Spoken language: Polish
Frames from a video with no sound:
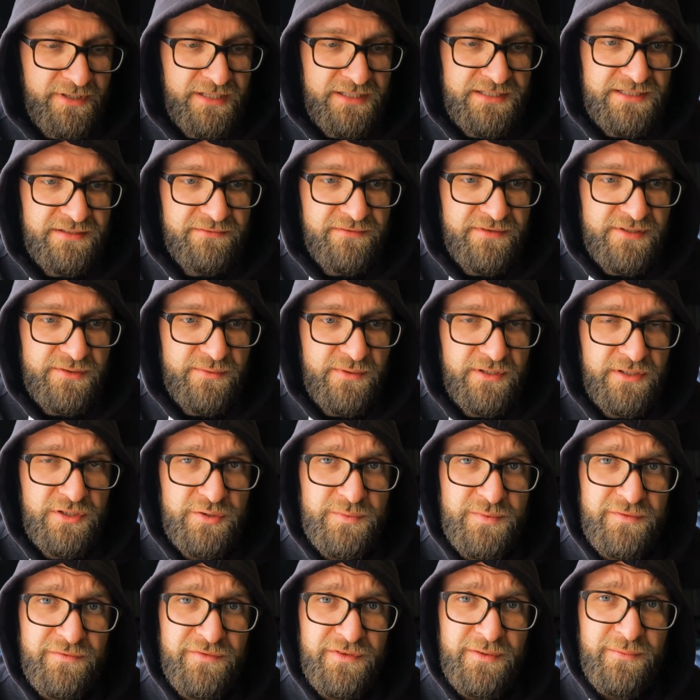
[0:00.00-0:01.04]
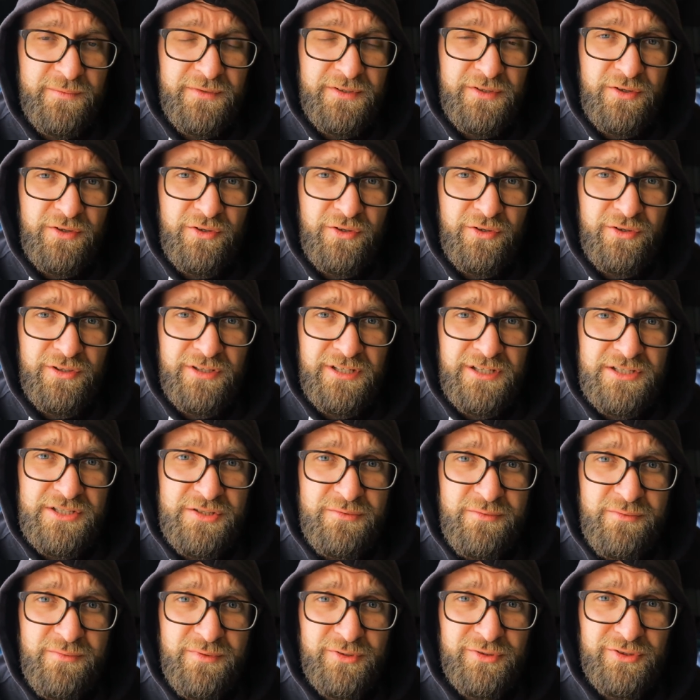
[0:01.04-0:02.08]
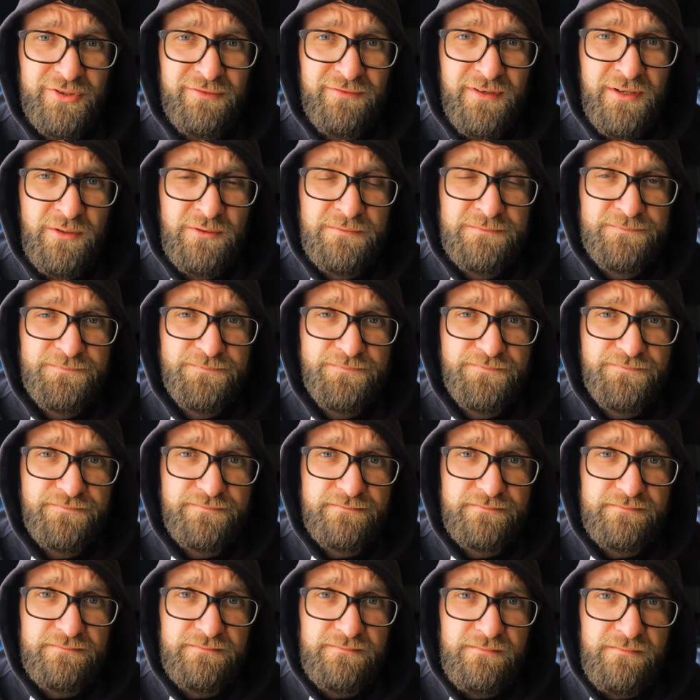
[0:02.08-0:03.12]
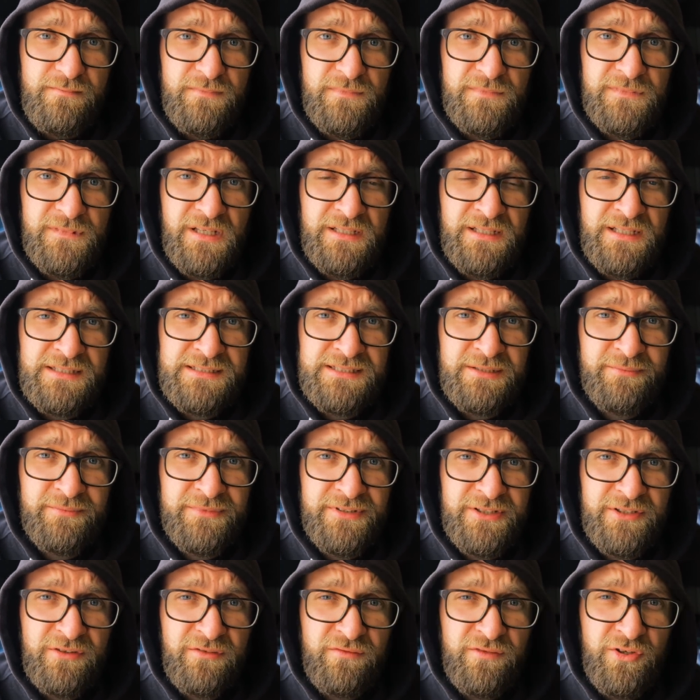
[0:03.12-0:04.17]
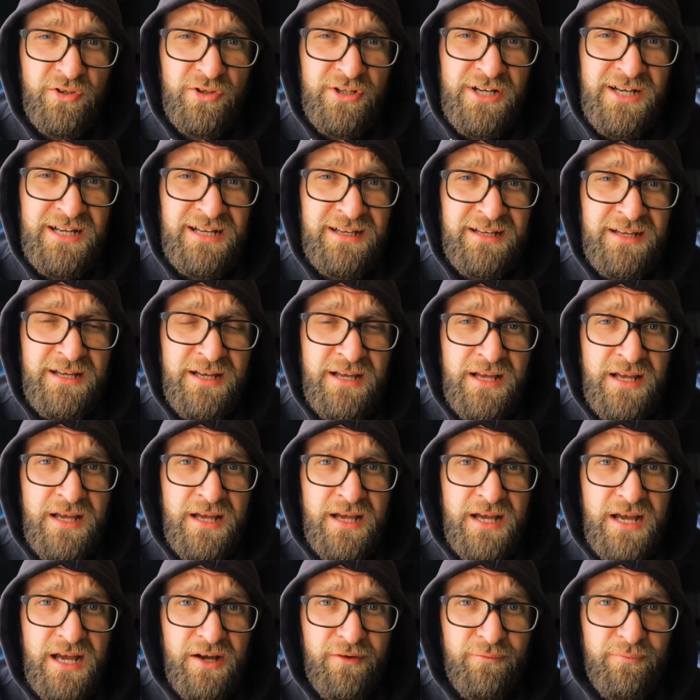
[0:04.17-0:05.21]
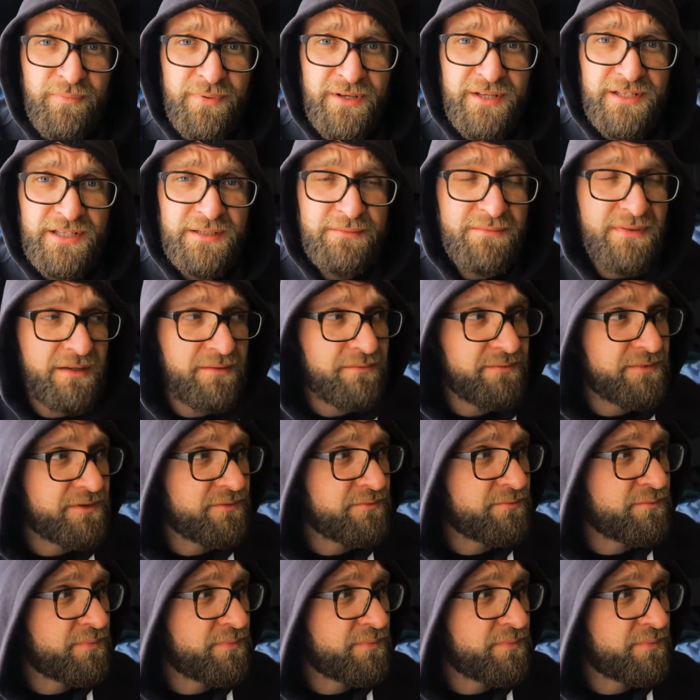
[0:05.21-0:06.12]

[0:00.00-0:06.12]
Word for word: pracę, wysłaliśmy filmy do Olka, żeby montował na następnego vloga. A w planie mamy